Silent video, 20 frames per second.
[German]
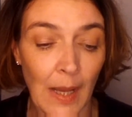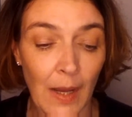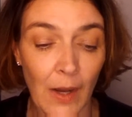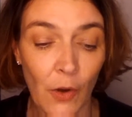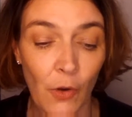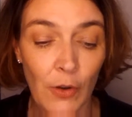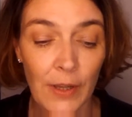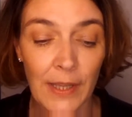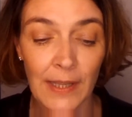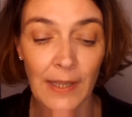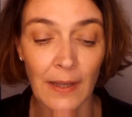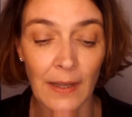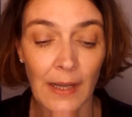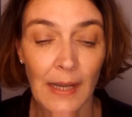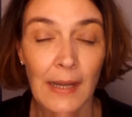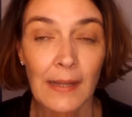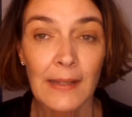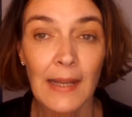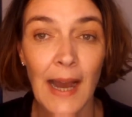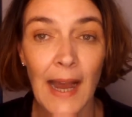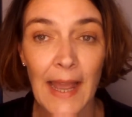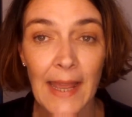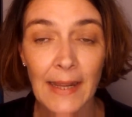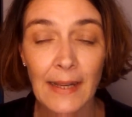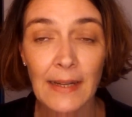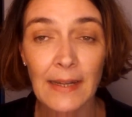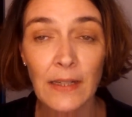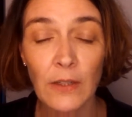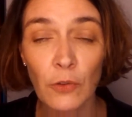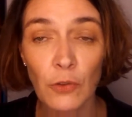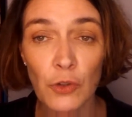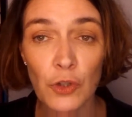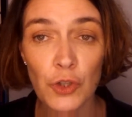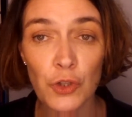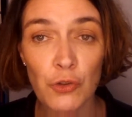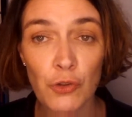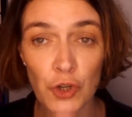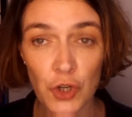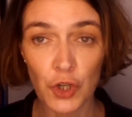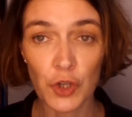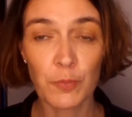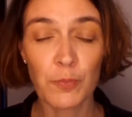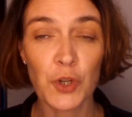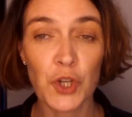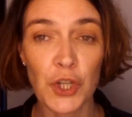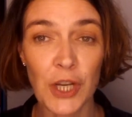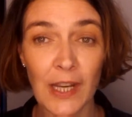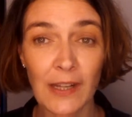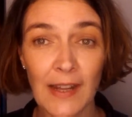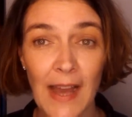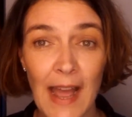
Okay, der Eingliederungszuschuss besteht